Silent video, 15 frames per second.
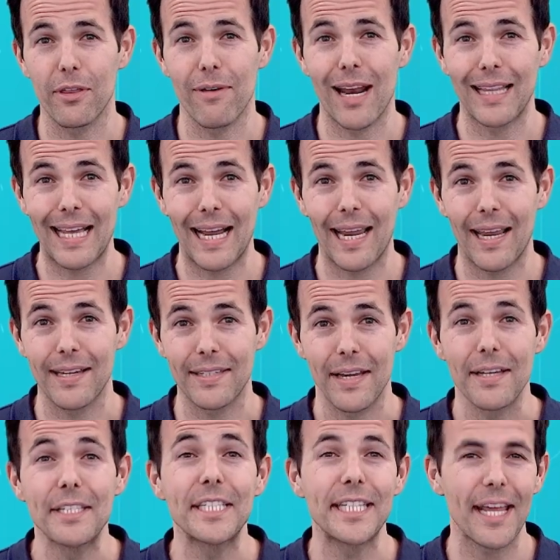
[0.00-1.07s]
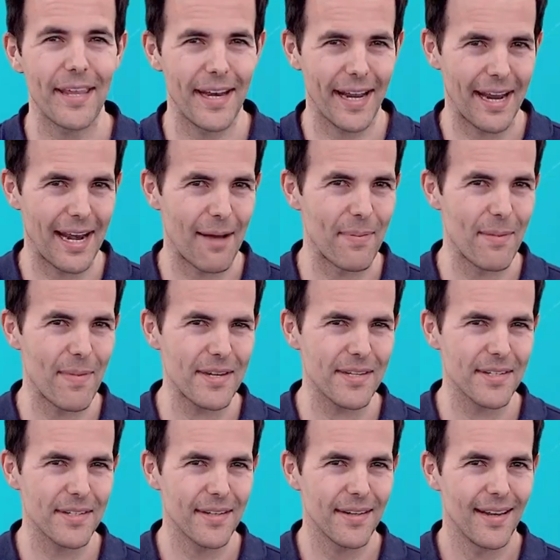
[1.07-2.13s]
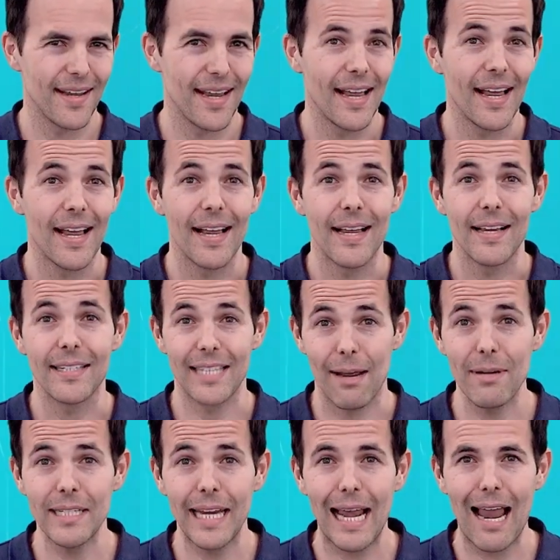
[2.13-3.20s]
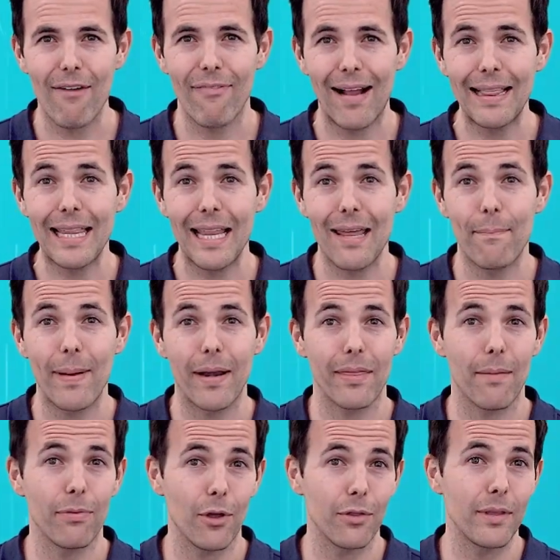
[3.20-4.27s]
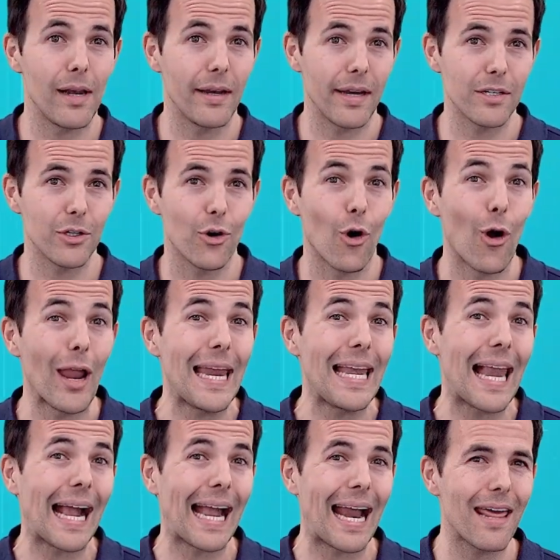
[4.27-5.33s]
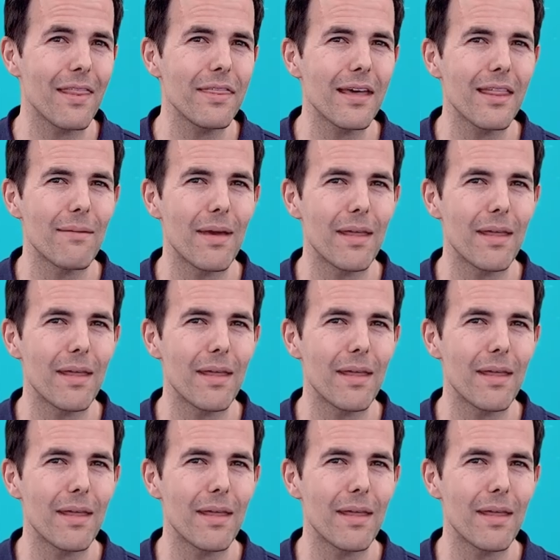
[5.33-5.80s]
ciberataques se dirigen a pymes? ¿Sabes que la falta de percepción del riesgo y la carencia de